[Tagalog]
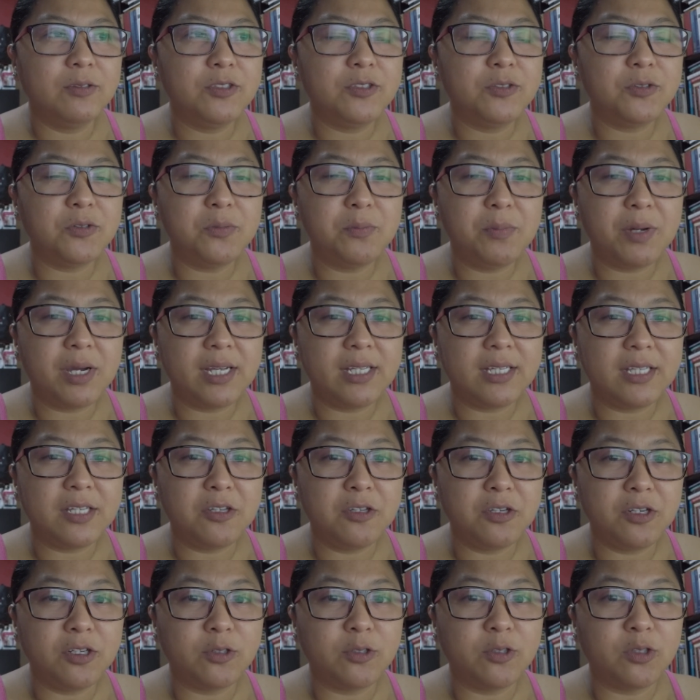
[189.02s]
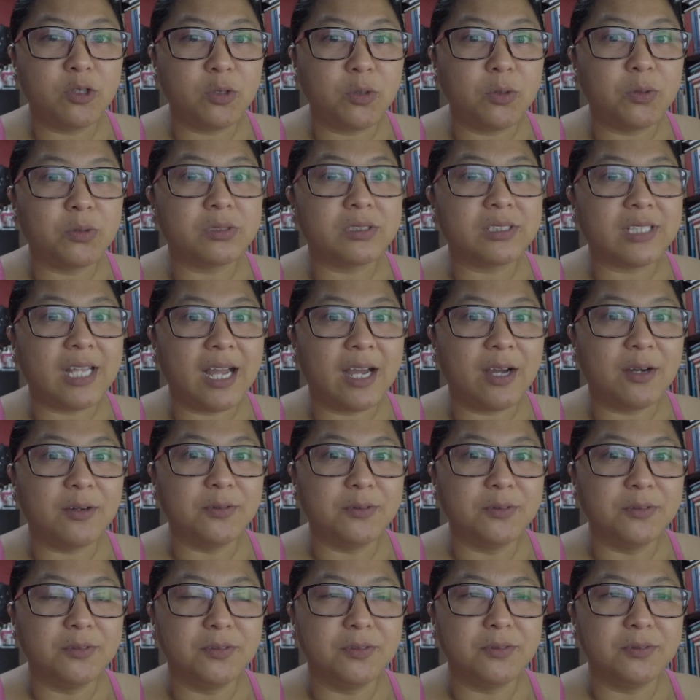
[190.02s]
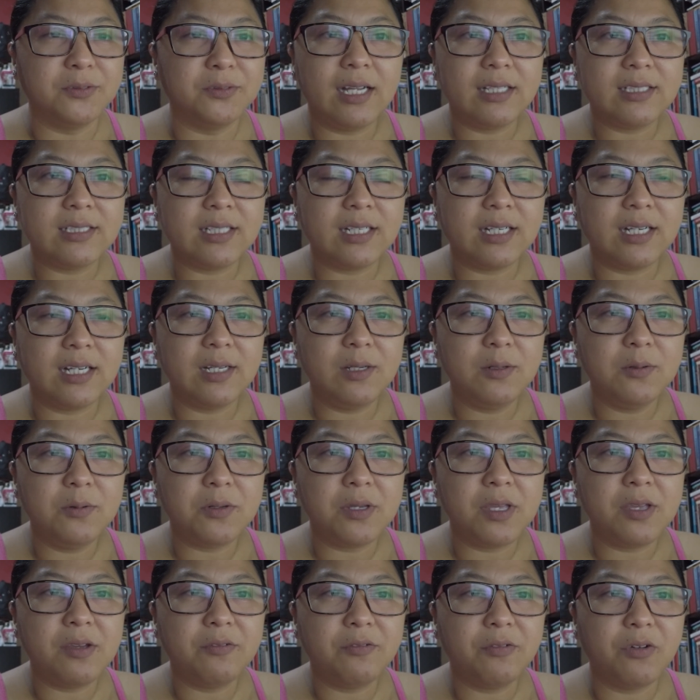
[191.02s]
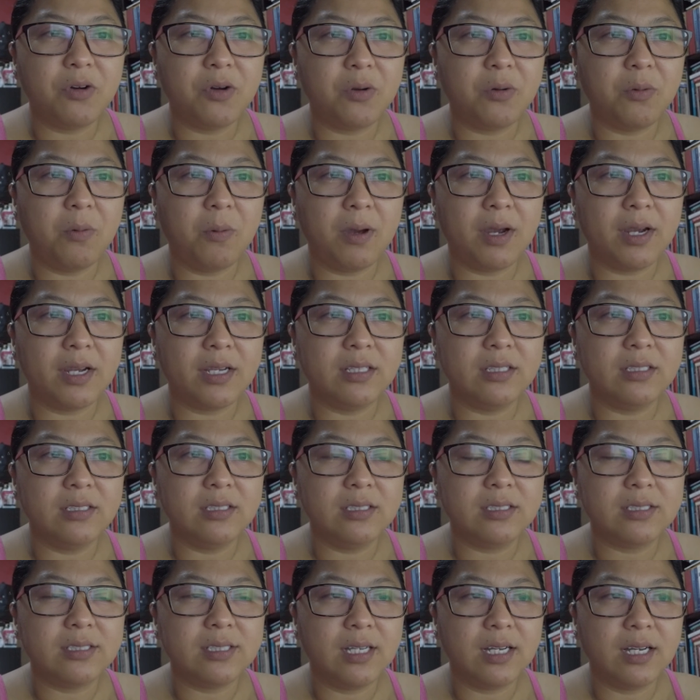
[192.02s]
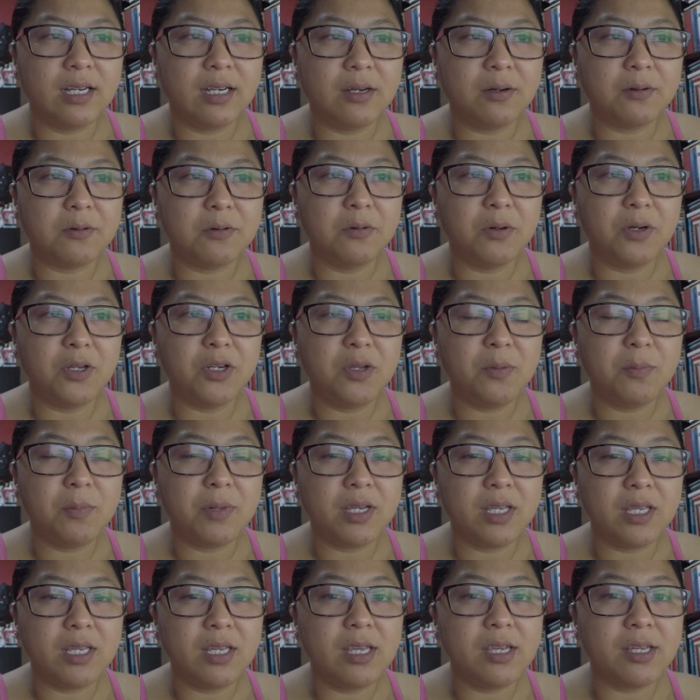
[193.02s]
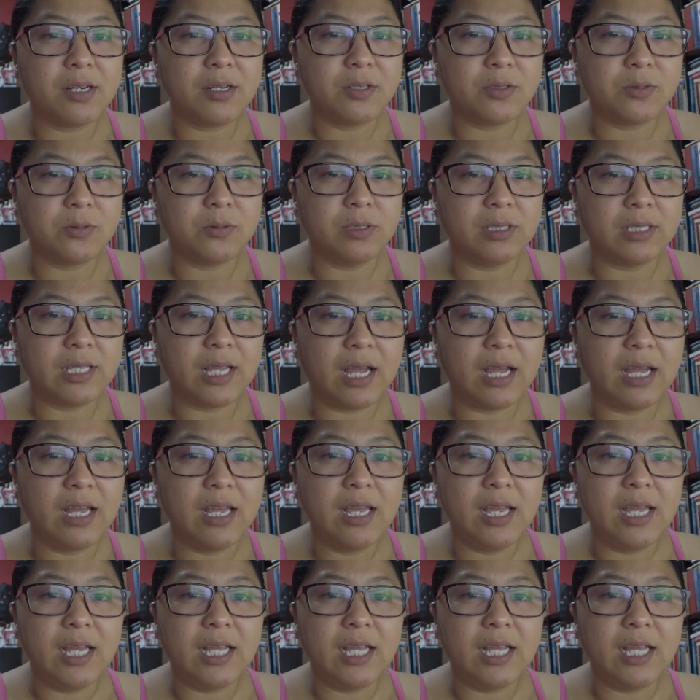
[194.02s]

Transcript: gusto kong makita nyo na totoong tao. At saka looking forward sa kung ano yung magiging resulta.